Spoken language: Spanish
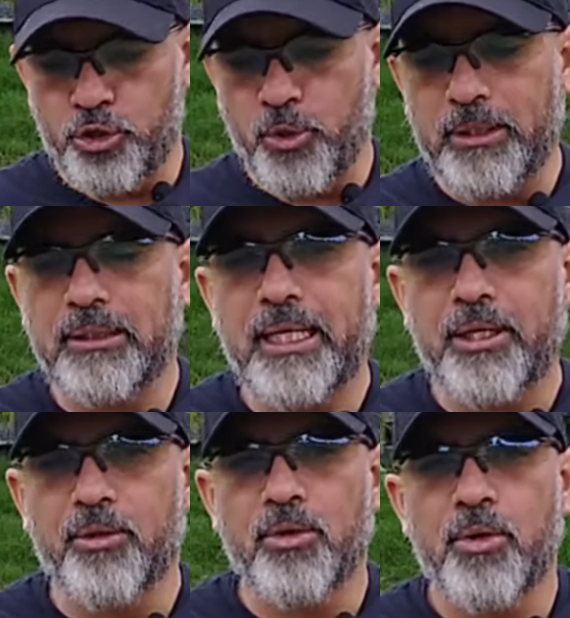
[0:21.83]
Yo
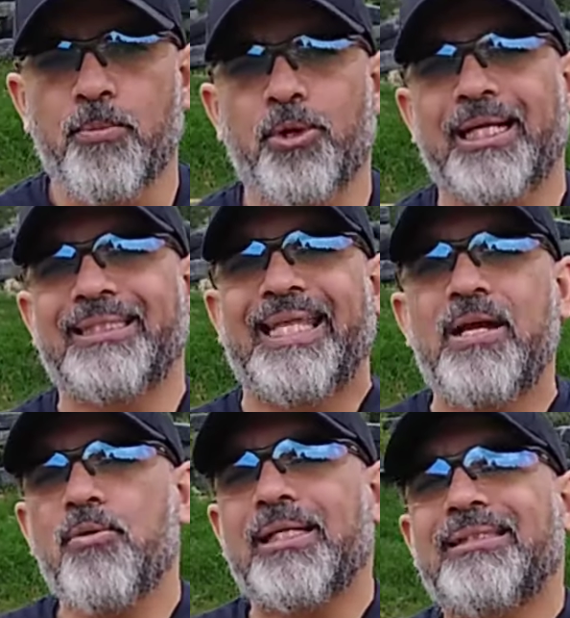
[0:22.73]
entreno porque
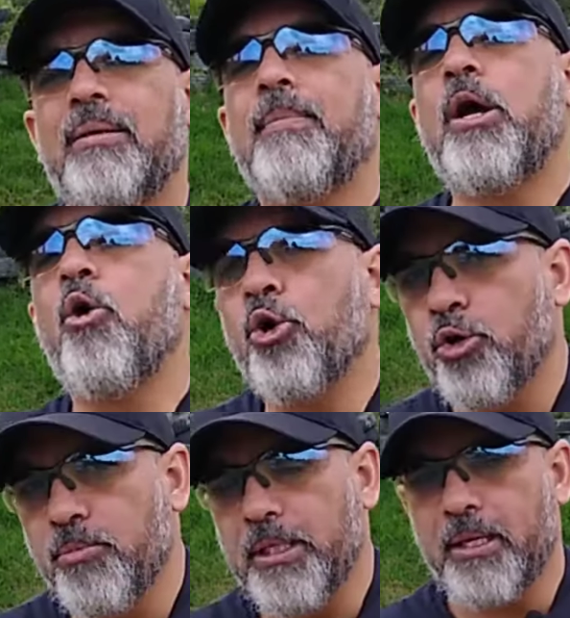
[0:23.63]
tengo que ser
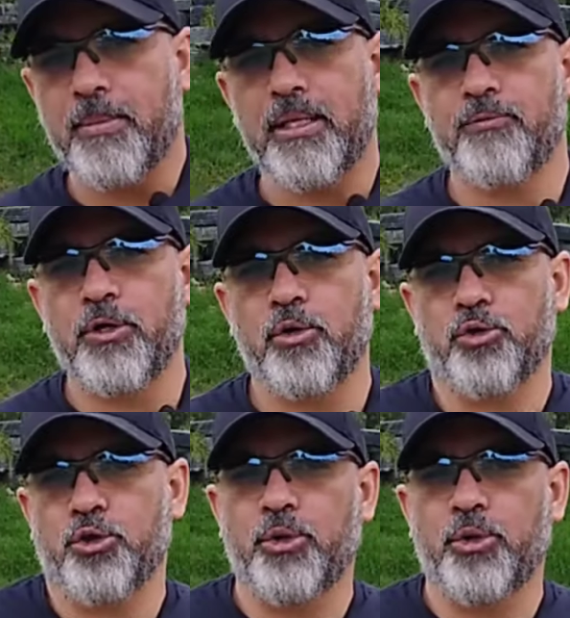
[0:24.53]
mejor con mi arma de fuego.